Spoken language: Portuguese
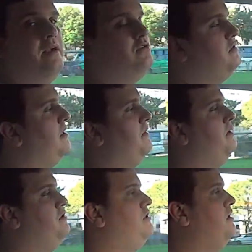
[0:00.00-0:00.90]
era
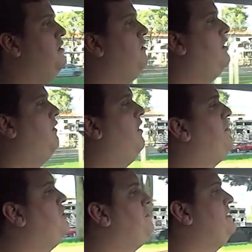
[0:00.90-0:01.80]
justamente o que eu
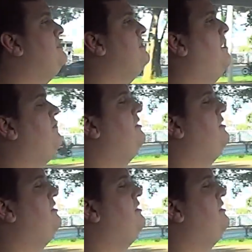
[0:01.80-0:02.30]
realmente precisava